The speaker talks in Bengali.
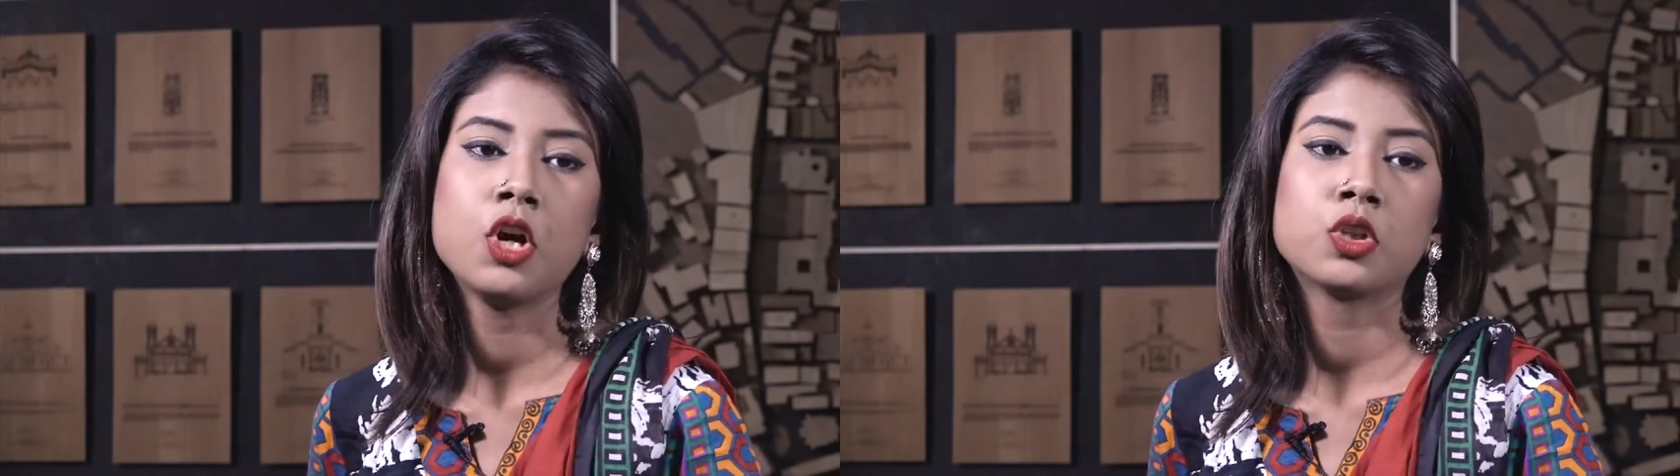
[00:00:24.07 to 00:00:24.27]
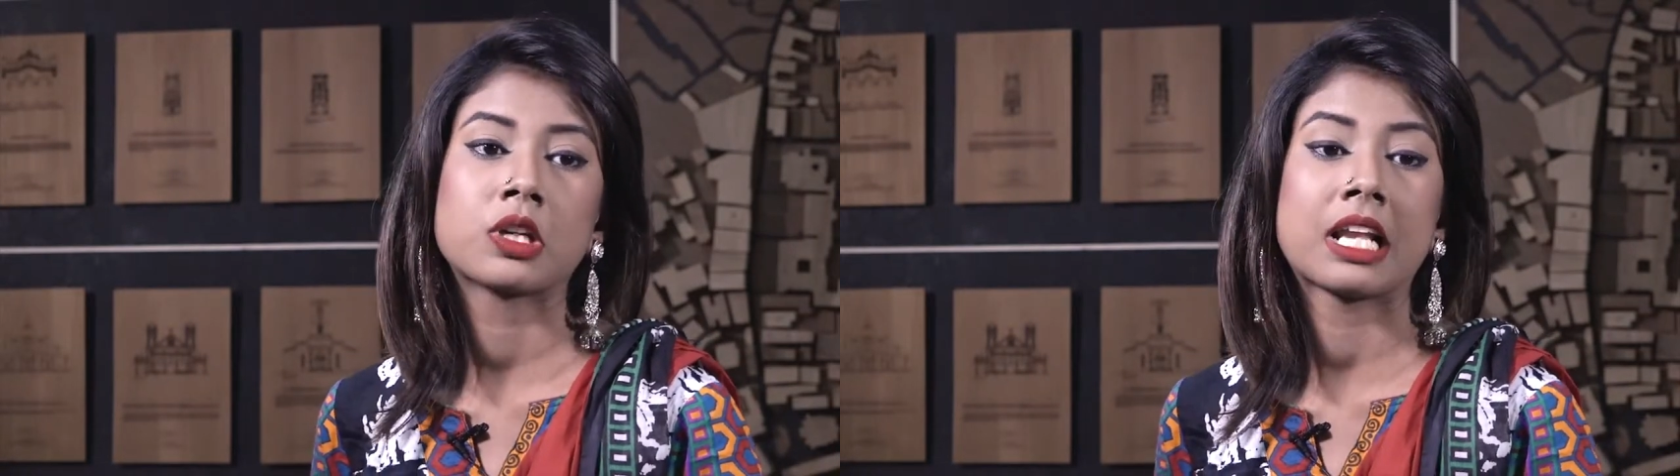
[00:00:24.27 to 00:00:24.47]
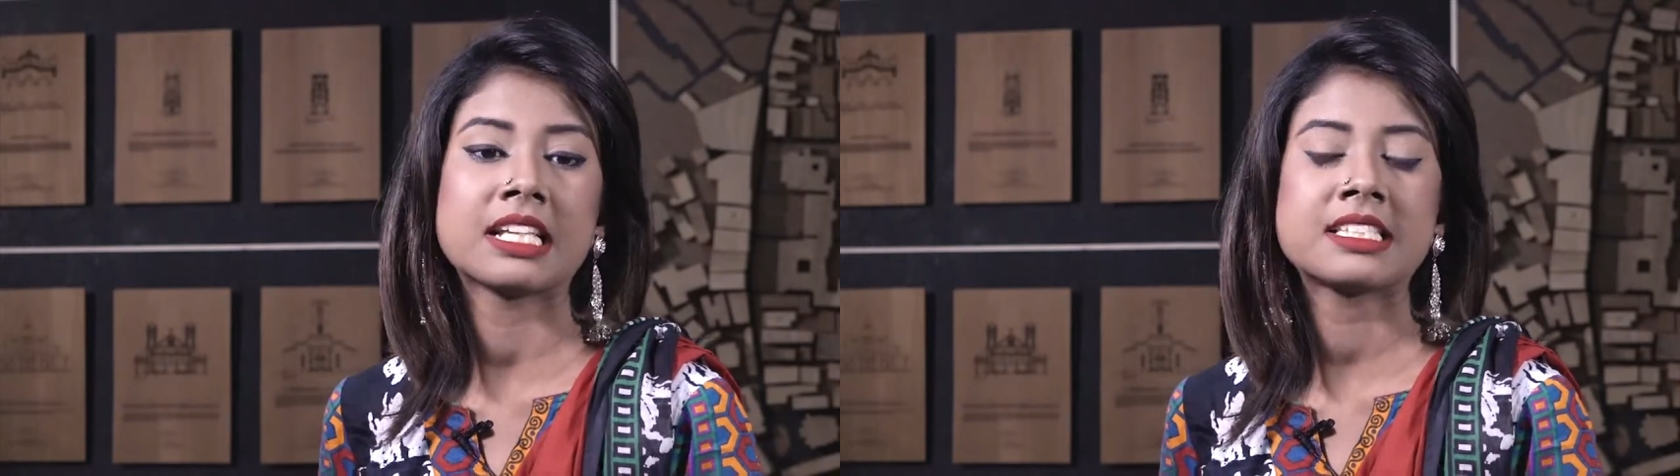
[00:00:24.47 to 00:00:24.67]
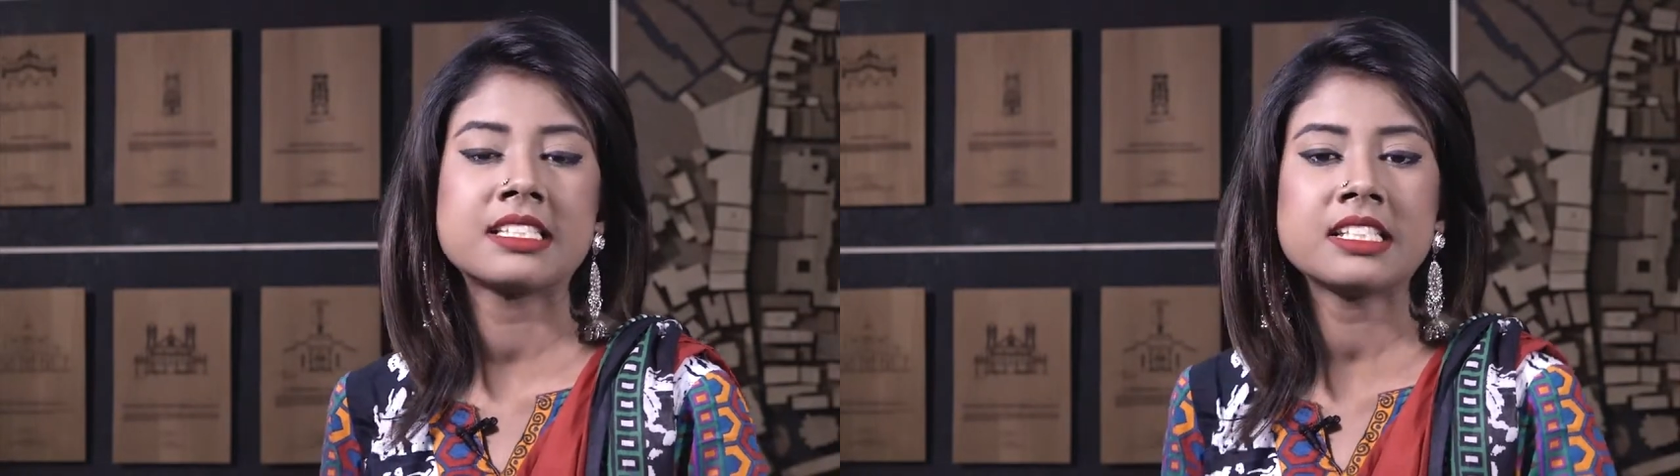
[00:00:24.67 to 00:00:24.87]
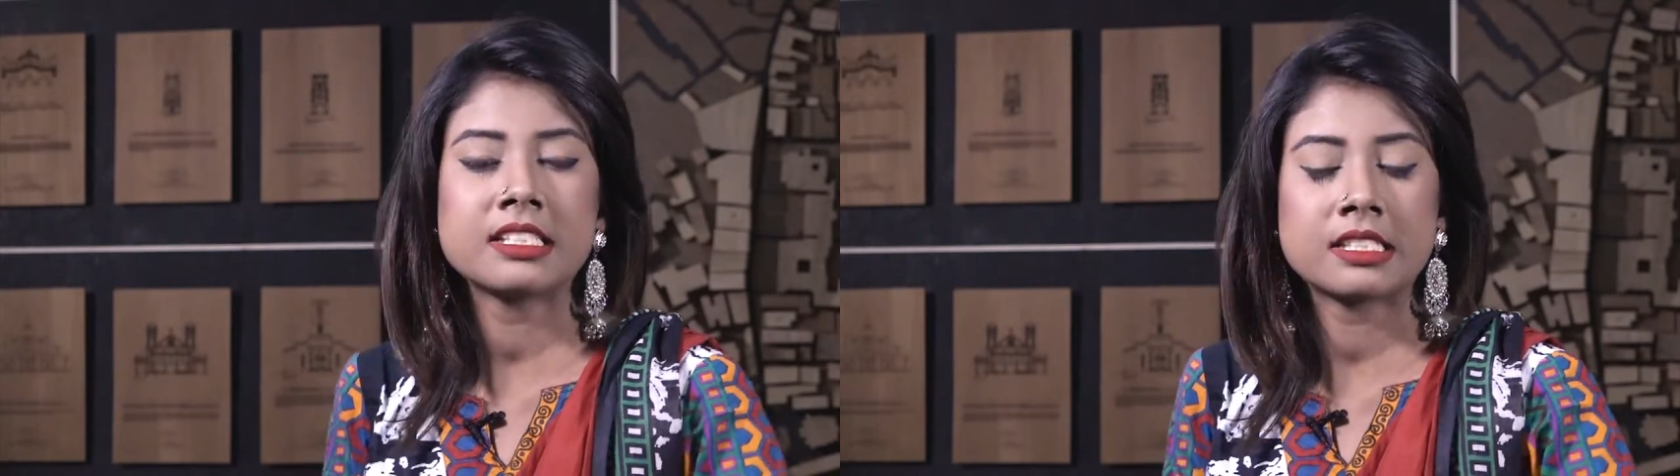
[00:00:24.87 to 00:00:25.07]
তো ক্লাস
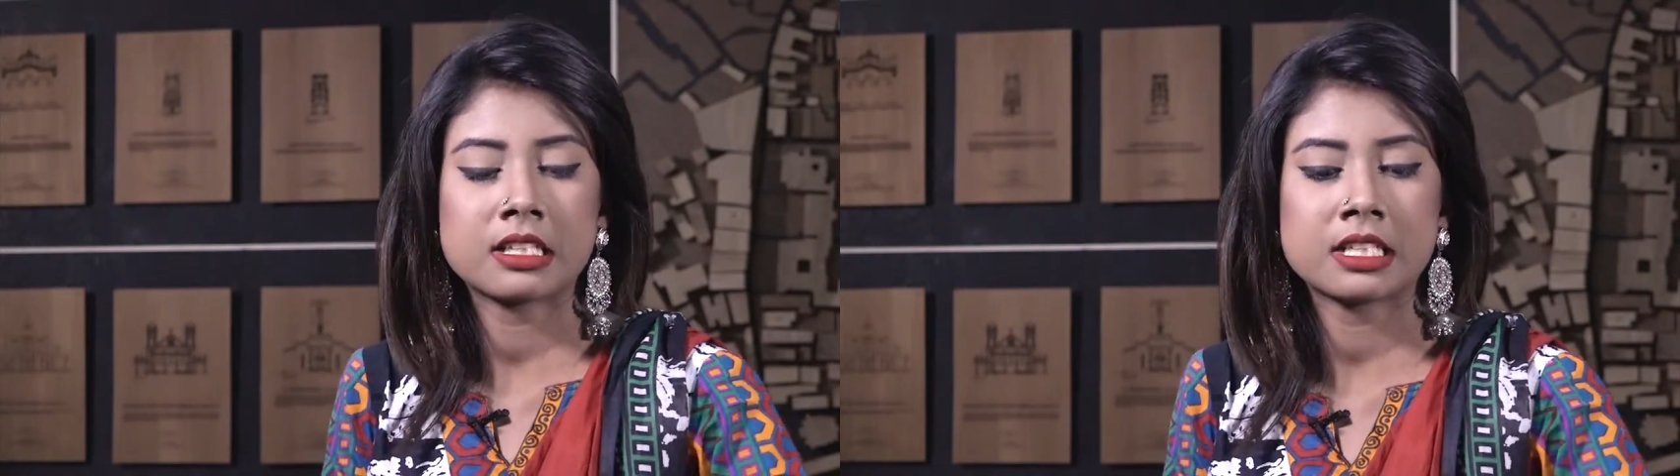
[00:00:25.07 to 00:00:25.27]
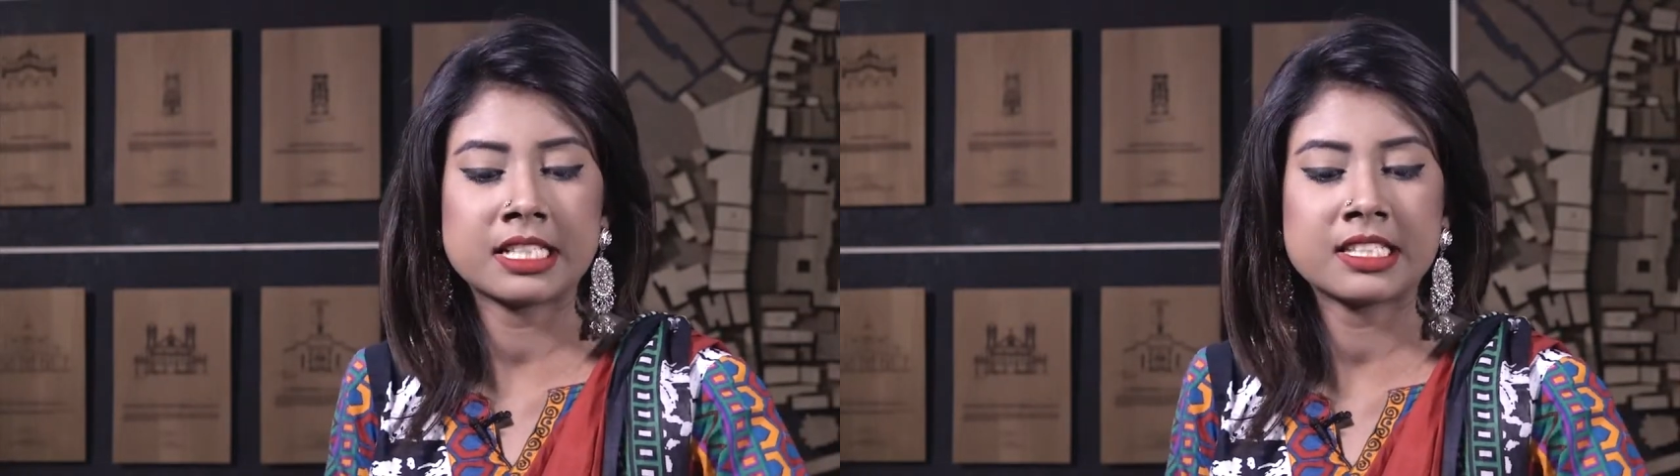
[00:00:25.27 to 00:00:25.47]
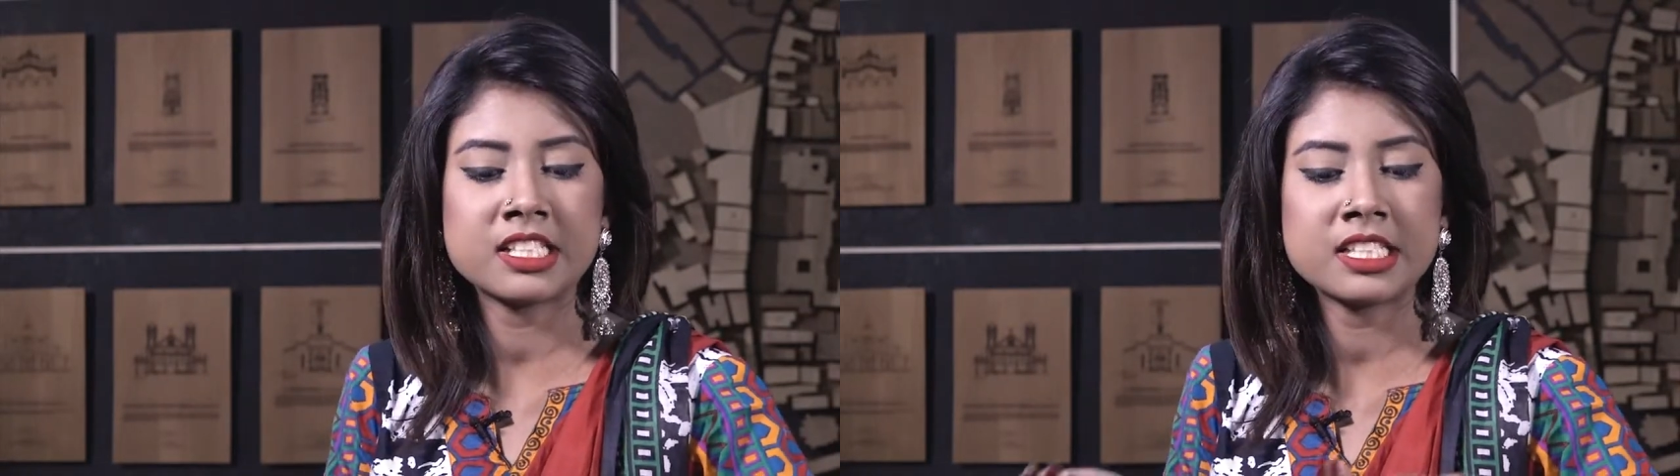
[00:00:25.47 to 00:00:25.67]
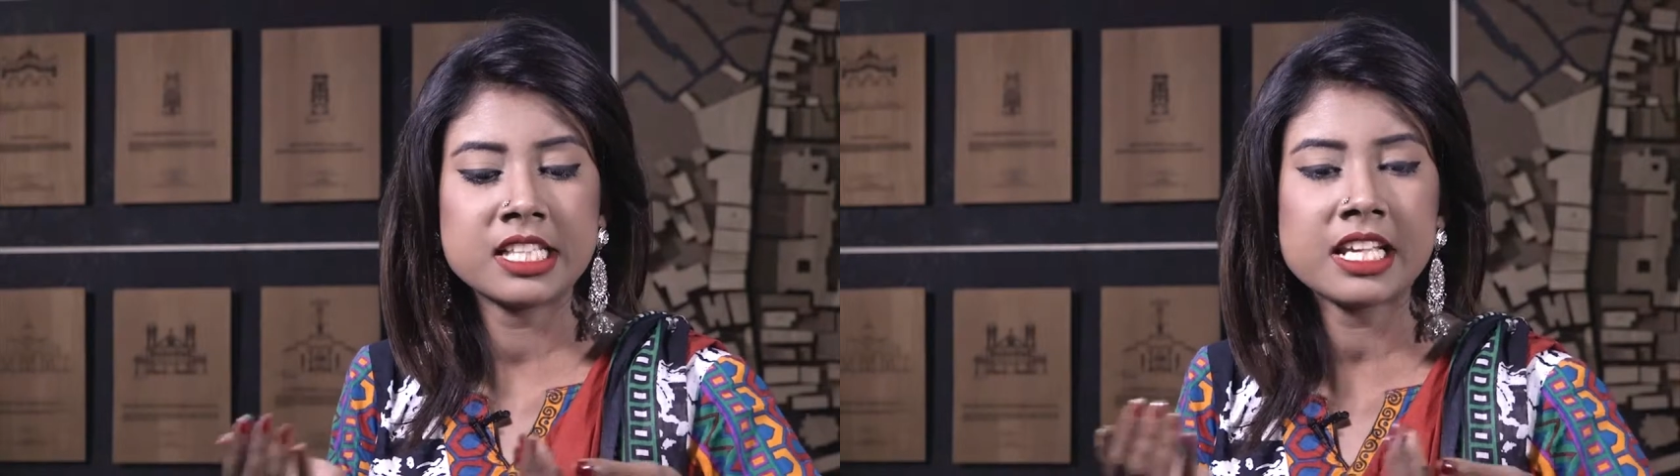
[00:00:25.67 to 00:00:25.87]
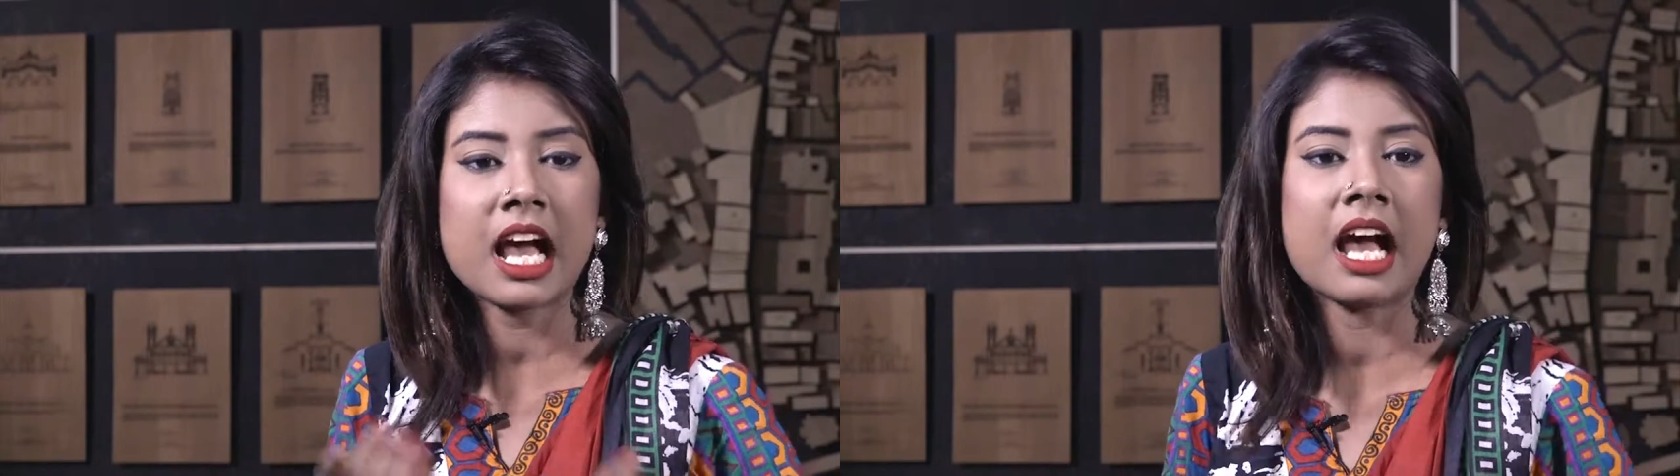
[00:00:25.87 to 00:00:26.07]
টেস্টের টেস্টের
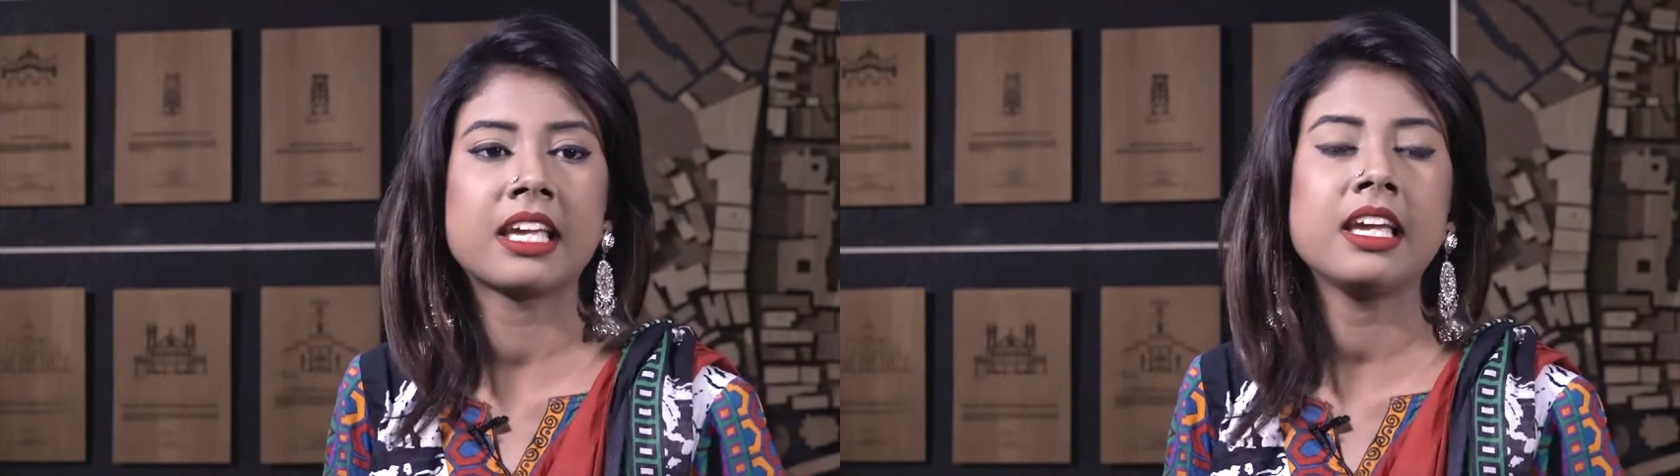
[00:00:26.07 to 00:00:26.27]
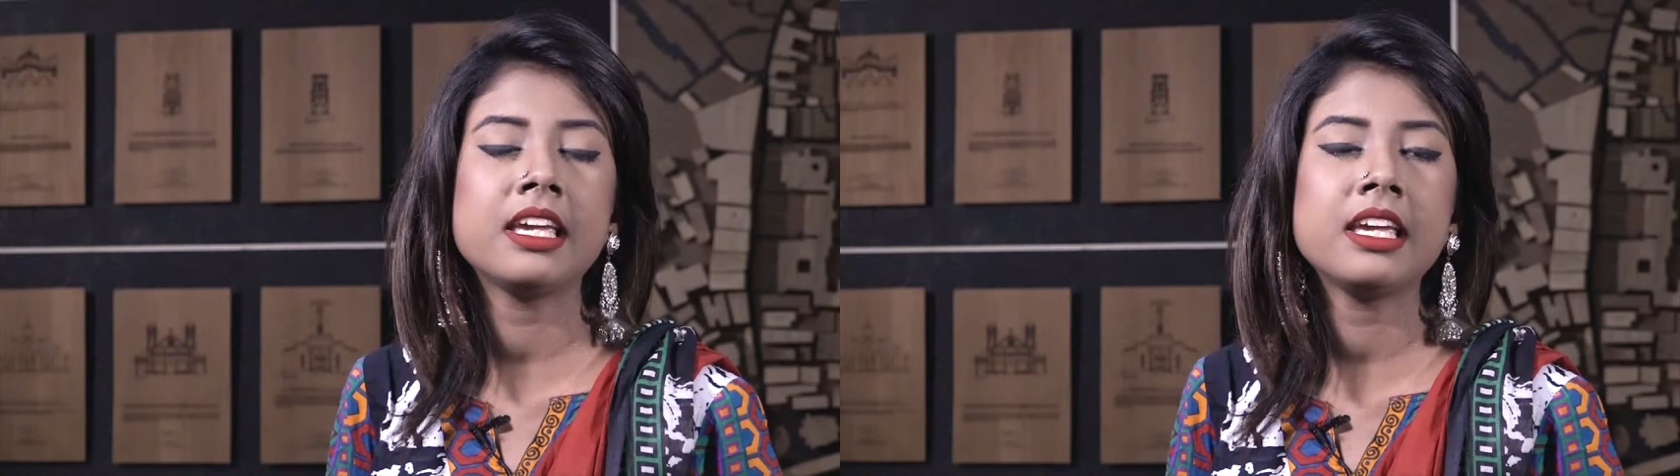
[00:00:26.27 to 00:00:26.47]
ঠিক আগে